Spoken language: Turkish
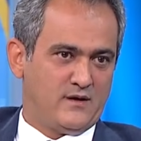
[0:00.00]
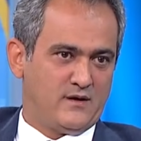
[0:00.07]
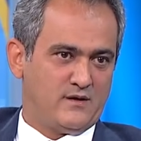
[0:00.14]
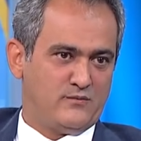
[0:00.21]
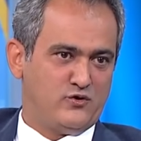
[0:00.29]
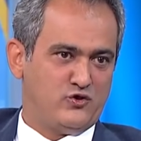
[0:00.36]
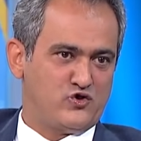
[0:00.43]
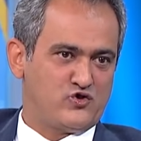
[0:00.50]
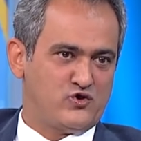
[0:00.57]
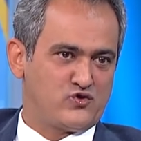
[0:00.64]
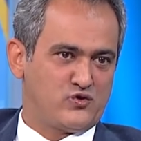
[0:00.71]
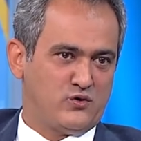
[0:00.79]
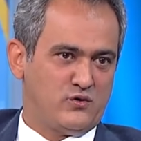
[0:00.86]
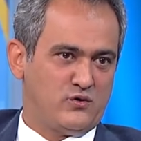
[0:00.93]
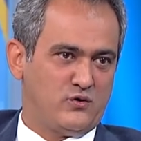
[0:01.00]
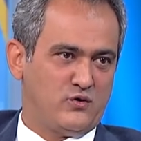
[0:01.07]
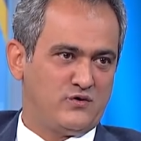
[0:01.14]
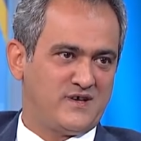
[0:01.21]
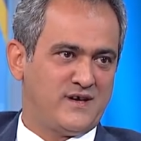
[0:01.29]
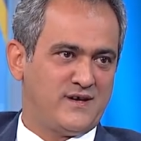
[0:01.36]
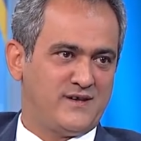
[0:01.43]
E, biliyorsunuz o,
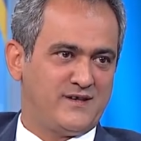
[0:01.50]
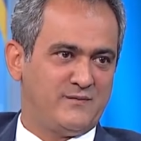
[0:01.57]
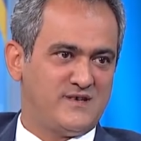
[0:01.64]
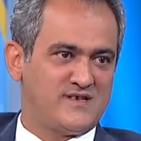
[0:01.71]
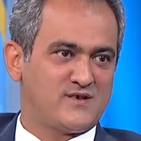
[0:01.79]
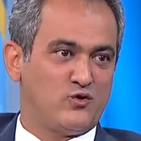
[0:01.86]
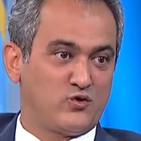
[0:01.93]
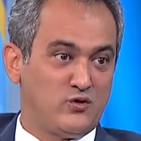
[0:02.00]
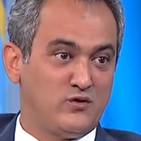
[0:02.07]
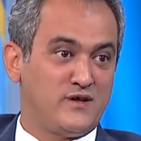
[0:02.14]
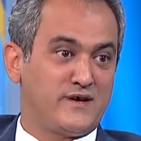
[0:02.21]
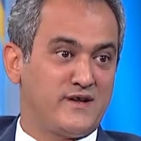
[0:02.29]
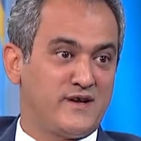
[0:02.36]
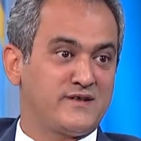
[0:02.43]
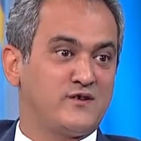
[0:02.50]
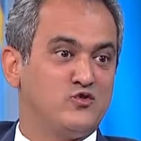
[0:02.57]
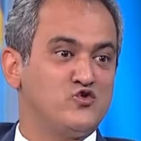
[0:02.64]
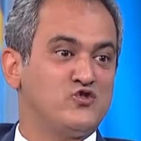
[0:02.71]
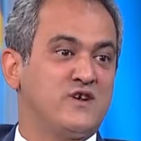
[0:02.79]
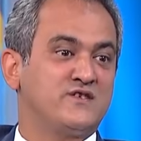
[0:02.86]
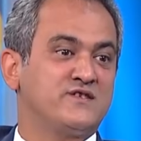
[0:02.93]
o tarihte biz okulların artık
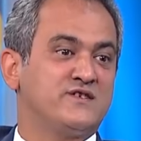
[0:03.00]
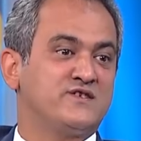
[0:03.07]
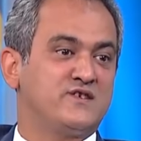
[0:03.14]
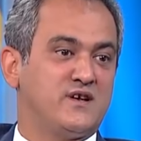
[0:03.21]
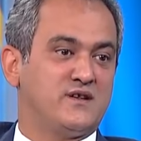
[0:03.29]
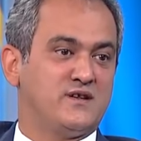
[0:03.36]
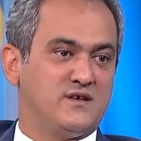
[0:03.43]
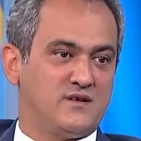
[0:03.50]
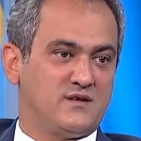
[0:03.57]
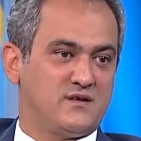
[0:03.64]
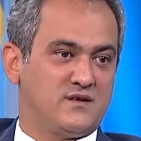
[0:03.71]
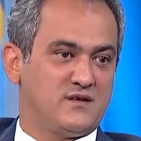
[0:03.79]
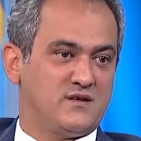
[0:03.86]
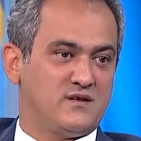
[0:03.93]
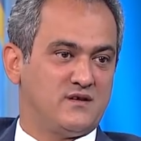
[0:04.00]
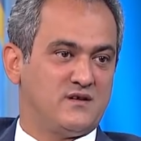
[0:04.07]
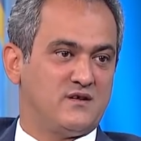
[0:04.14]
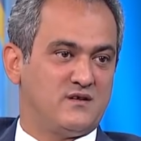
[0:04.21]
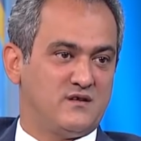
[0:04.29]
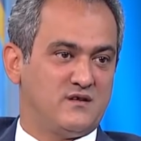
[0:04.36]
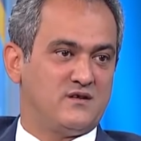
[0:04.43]
yüz yüze açılacağını
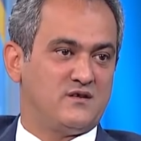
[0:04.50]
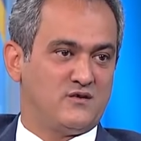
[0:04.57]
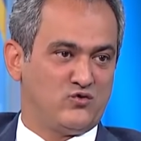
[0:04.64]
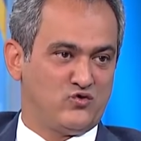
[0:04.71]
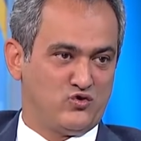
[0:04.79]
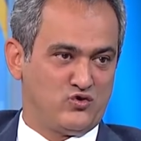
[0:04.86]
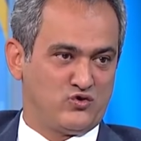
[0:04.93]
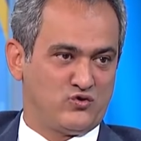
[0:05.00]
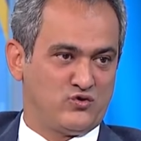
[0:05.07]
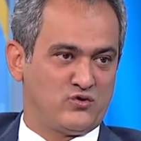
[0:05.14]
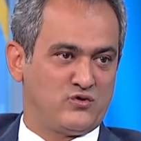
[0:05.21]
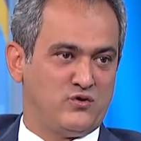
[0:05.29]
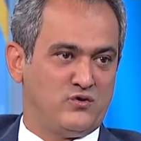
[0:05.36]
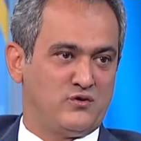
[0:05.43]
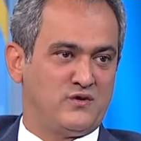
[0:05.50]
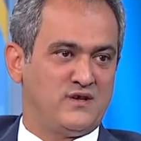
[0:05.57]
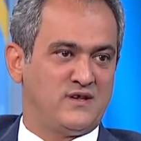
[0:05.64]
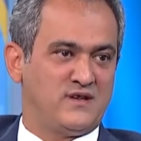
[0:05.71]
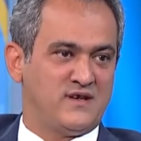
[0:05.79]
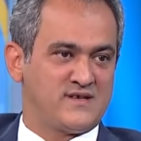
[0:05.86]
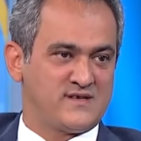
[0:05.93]
ee, duyurduk. Onunla
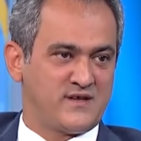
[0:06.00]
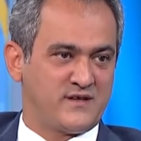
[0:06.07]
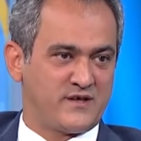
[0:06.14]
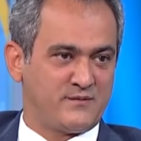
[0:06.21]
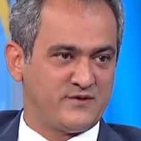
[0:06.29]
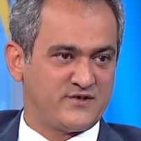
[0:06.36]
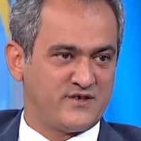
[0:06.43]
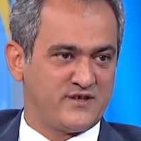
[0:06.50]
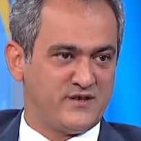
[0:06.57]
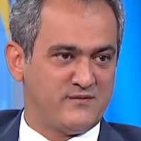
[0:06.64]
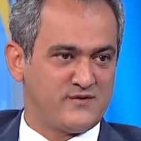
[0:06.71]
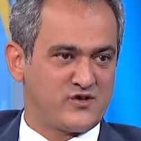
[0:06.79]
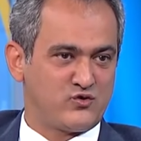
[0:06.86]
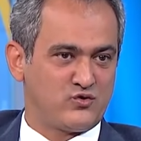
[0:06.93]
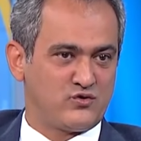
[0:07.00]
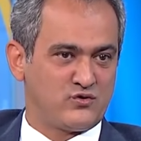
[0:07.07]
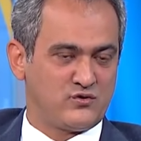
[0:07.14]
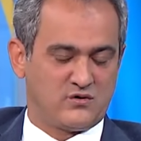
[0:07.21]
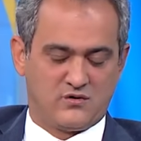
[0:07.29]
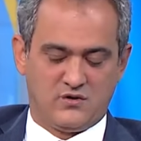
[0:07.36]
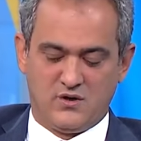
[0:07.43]
ilgili hazırlıklara başladığımızı
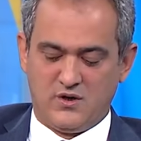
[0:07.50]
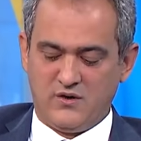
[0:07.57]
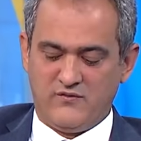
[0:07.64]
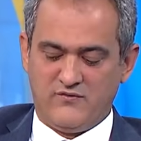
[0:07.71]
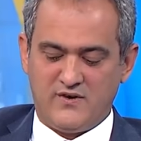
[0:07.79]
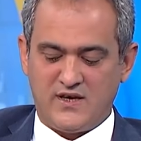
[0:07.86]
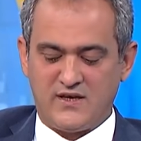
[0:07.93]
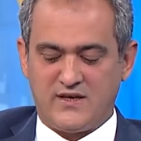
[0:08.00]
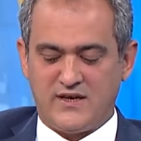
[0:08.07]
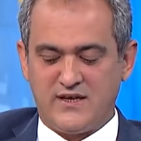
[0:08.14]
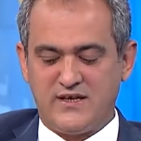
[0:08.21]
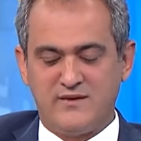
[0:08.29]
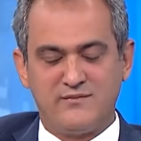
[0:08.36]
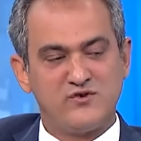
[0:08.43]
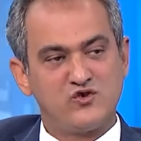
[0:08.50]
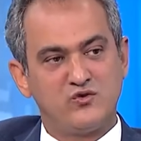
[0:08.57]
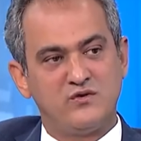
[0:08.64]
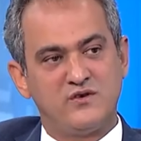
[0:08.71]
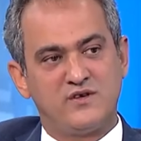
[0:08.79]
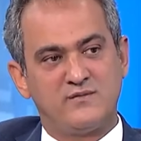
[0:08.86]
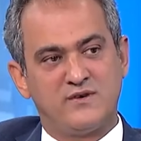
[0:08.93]
duyurduk. Ve geldiğimiz
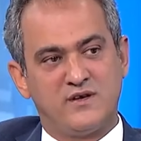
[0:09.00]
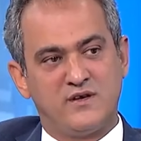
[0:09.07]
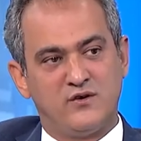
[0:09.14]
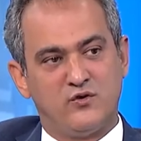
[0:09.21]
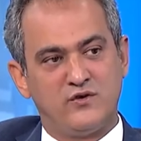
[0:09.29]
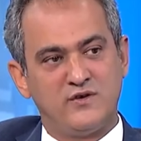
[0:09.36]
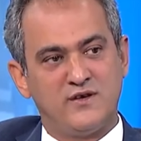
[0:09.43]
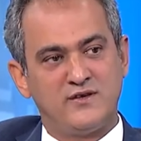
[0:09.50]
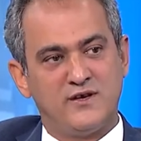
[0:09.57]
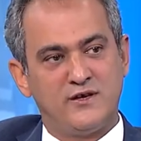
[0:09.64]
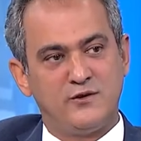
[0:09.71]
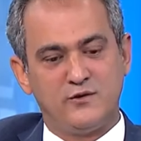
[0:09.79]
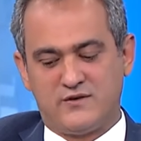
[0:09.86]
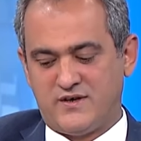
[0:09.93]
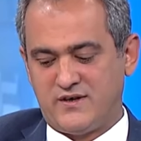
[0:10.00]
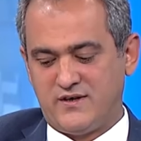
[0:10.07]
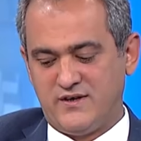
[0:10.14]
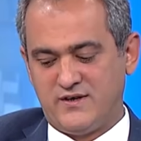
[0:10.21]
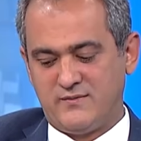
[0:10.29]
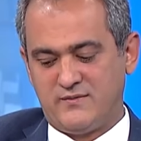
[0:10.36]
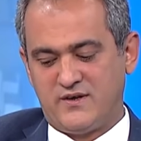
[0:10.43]
gün itibariyle 17 Eylül tarihi
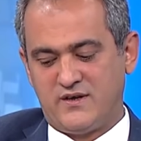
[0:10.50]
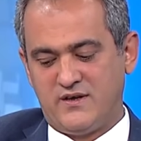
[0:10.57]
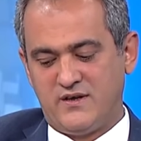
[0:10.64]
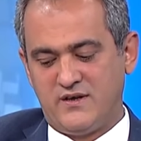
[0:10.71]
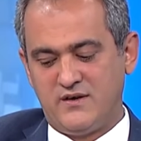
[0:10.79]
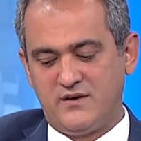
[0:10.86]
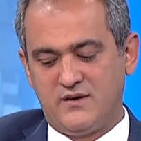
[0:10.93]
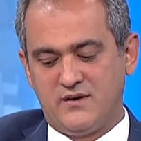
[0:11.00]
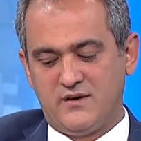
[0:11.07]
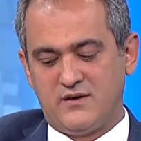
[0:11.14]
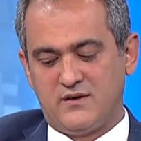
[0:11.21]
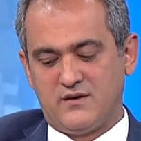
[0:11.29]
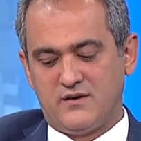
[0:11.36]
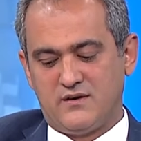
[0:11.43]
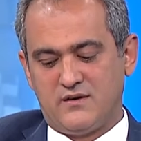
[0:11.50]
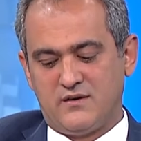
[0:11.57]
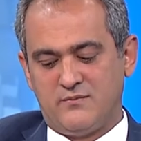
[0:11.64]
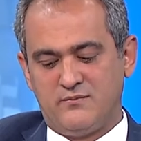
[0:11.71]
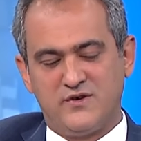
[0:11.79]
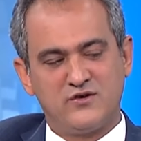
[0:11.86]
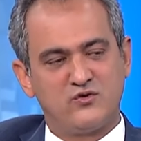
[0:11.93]
itibariyle e,
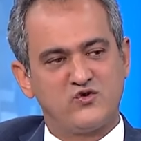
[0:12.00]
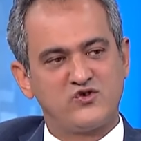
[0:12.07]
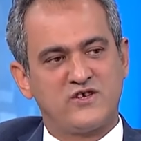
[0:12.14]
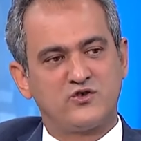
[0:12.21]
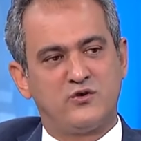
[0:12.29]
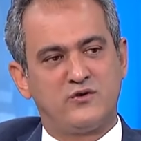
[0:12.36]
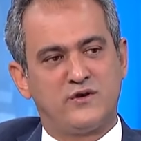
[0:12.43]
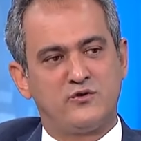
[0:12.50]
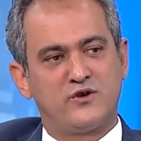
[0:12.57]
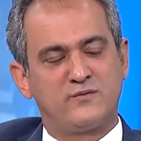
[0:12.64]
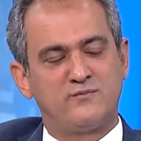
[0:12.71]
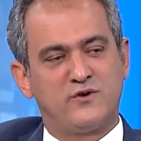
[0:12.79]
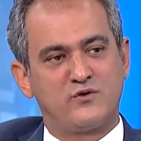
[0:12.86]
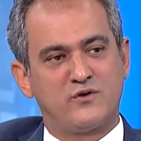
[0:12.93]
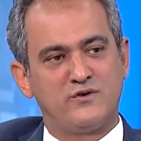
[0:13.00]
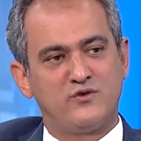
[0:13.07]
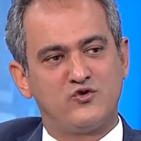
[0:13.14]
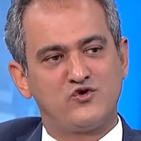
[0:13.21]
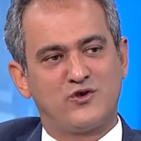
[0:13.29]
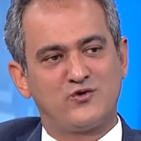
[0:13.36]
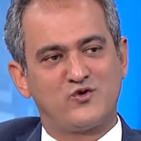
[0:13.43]
bir doz aşı olan öğretmen oranı
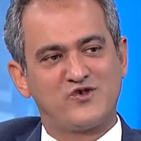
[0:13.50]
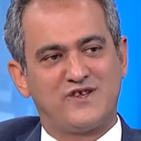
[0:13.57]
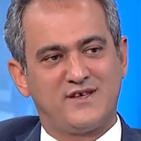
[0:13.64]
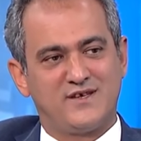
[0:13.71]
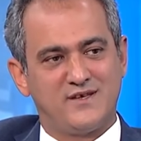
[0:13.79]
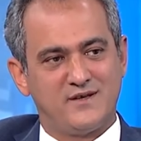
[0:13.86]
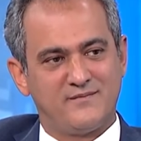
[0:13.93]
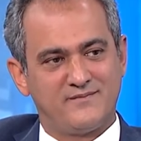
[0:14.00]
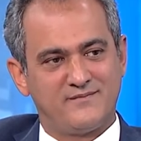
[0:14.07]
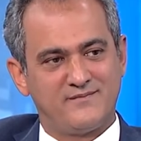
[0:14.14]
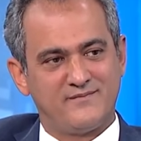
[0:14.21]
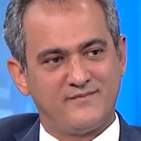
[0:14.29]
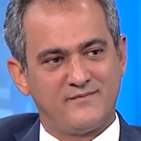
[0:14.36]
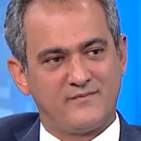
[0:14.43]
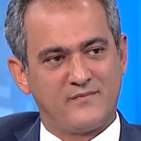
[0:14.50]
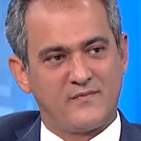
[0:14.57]
%92. Evet.